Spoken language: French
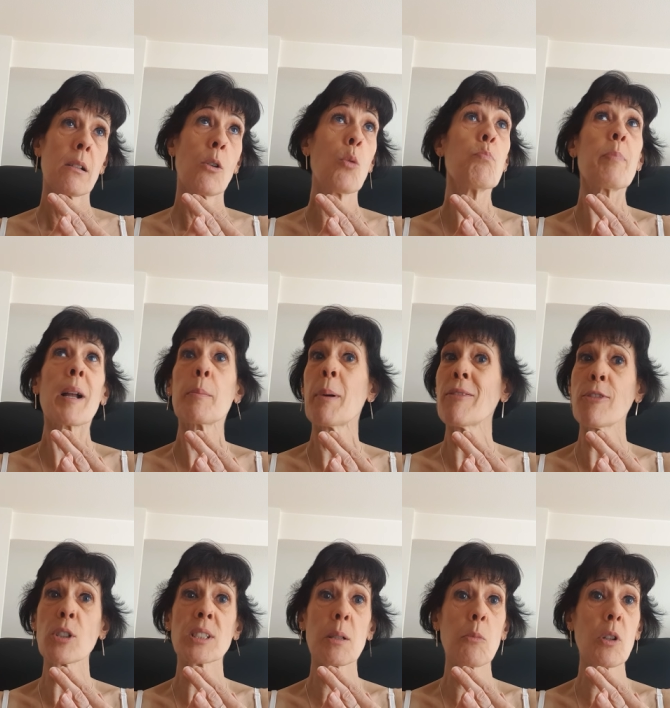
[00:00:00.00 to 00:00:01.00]
On ne parle pas
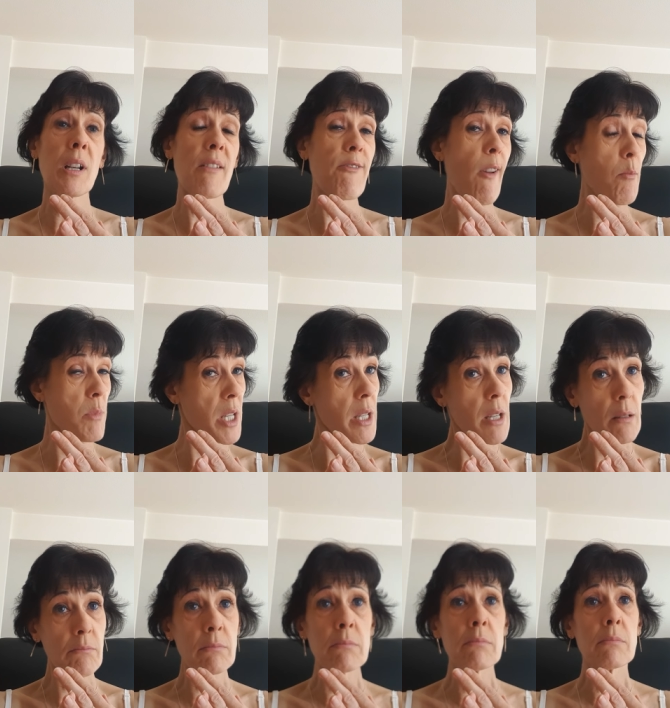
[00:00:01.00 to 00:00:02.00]
forcément de la famille,
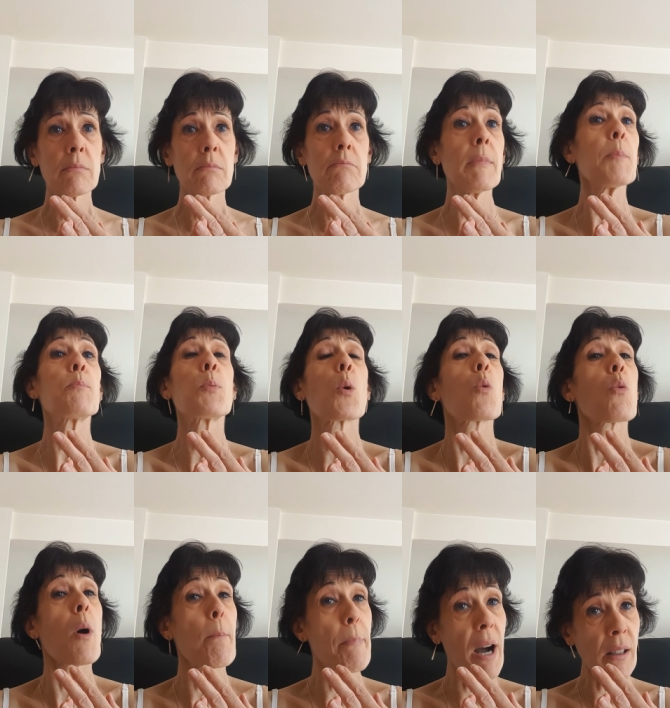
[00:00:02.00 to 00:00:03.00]
mais
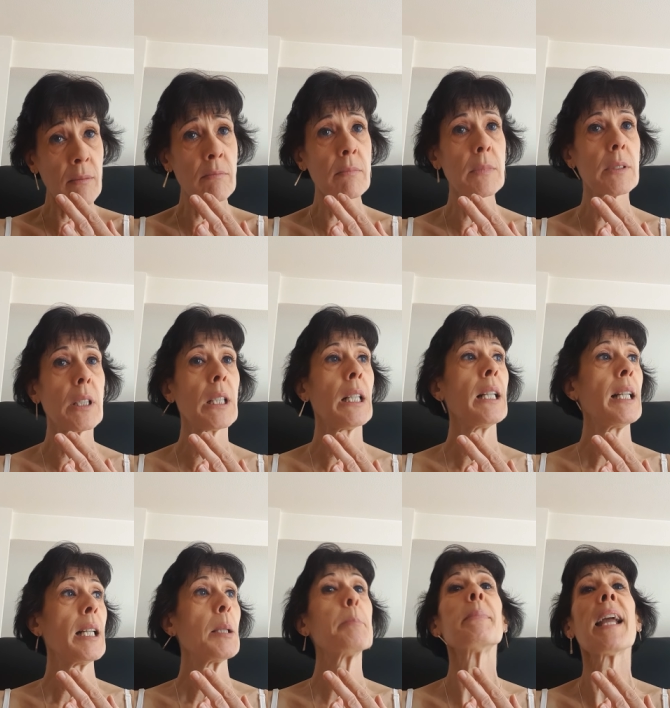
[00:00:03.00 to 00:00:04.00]
pourquoi pas
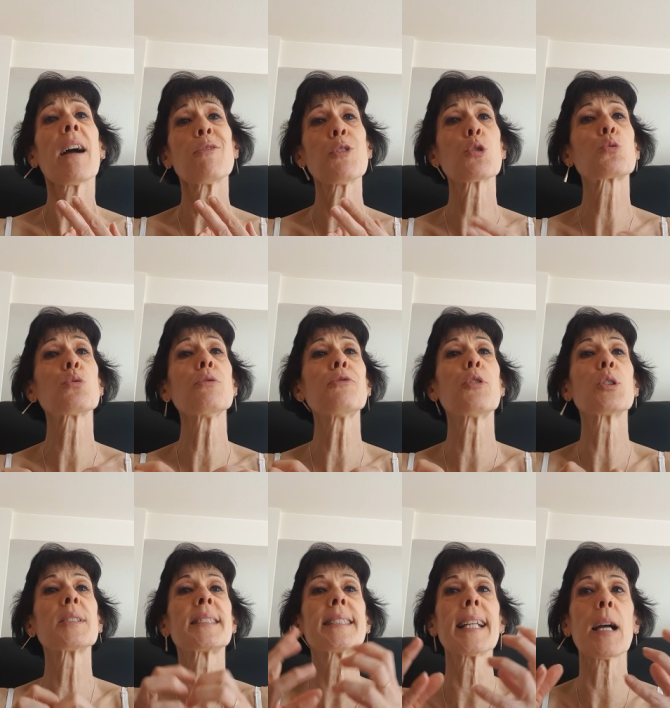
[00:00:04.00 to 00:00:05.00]
Mais avant tout,
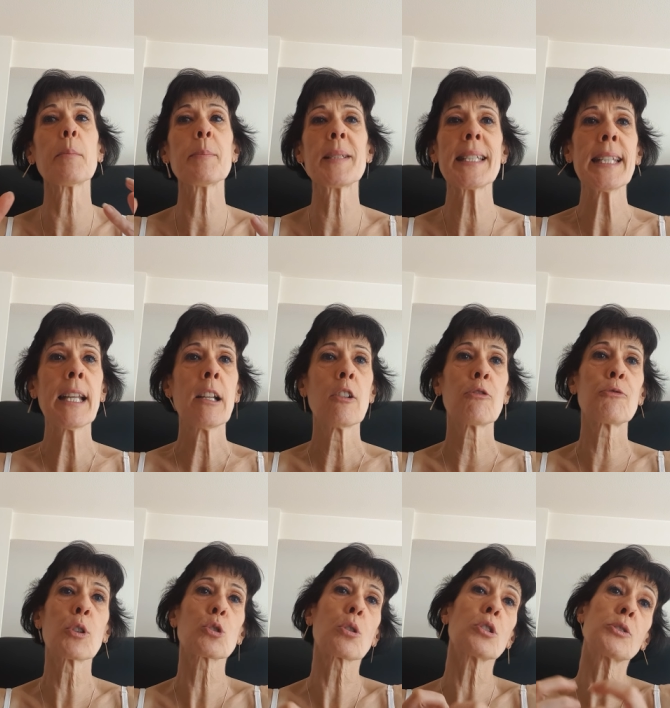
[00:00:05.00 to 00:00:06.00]
vos amis,
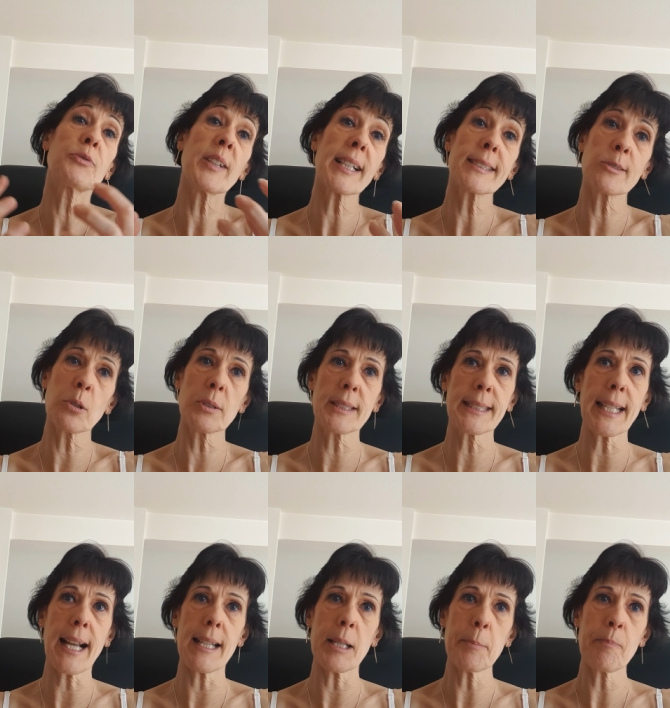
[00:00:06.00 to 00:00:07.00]
votre sphère
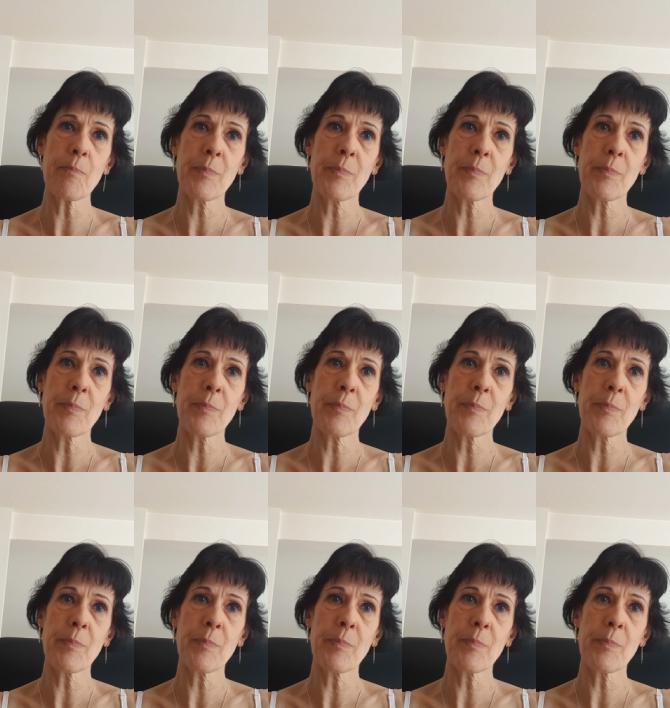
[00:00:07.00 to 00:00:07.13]
sociale,